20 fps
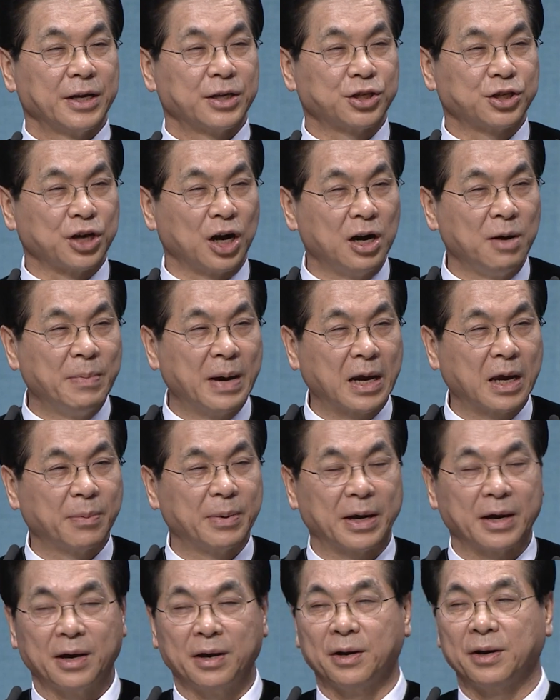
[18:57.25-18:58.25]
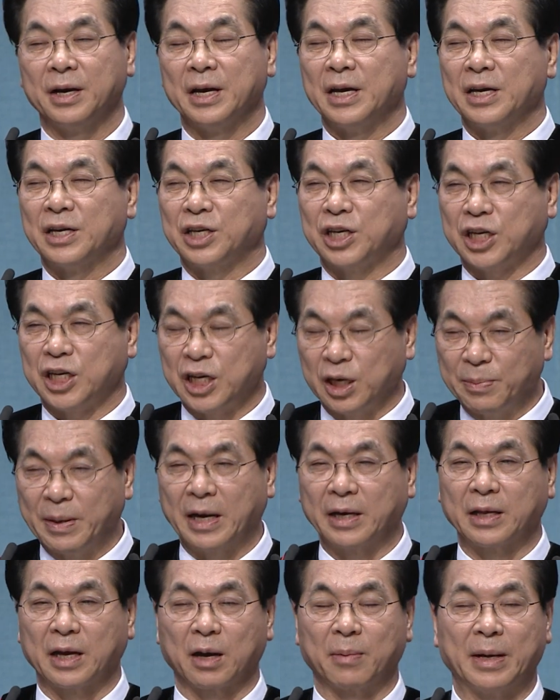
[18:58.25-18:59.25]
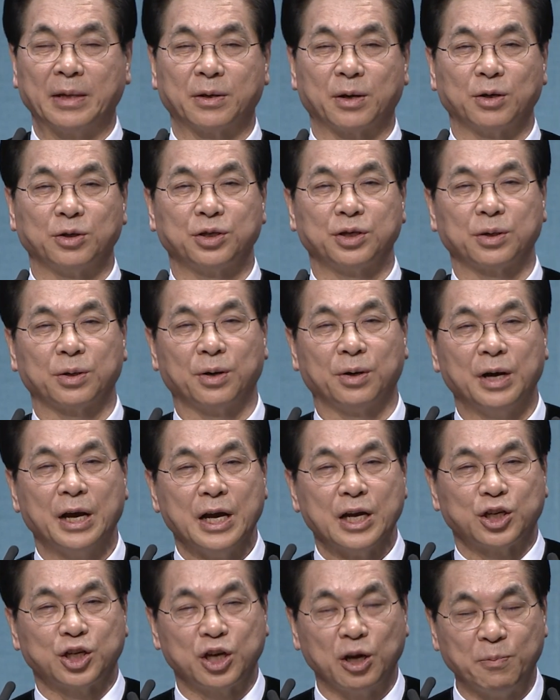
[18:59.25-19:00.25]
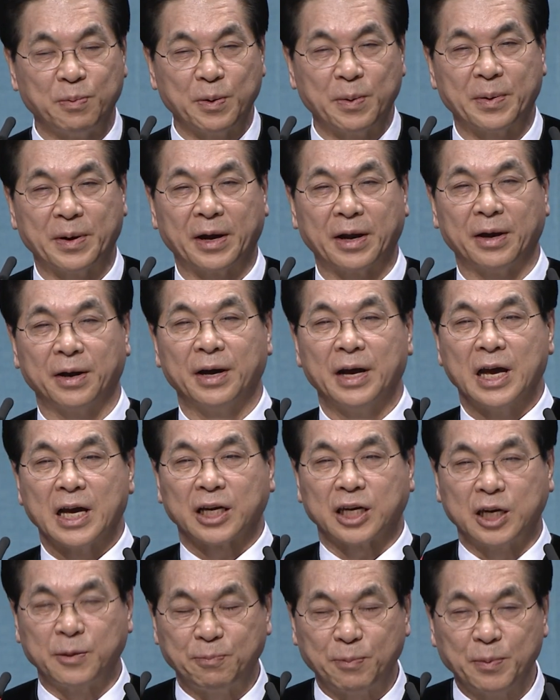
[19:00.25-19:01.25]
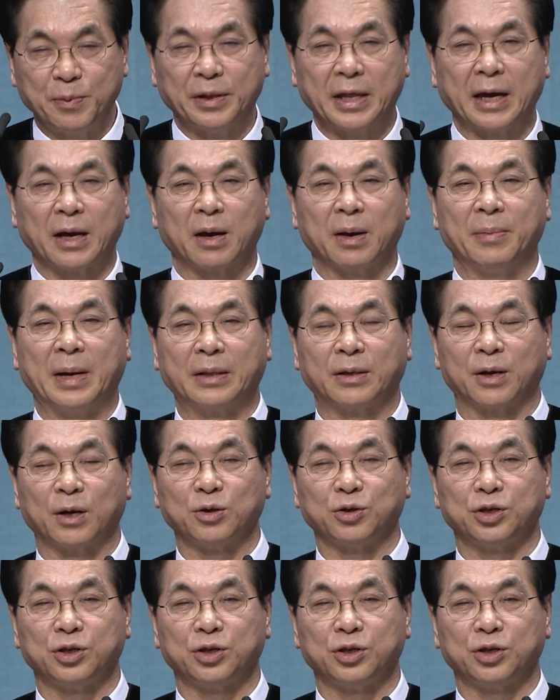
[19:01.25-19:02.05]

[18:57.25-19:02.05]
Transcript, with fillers: 절망이 변하여 희망이 되게 만들어 주시고 슬픔이 변하여 기쁨이 되게 만들어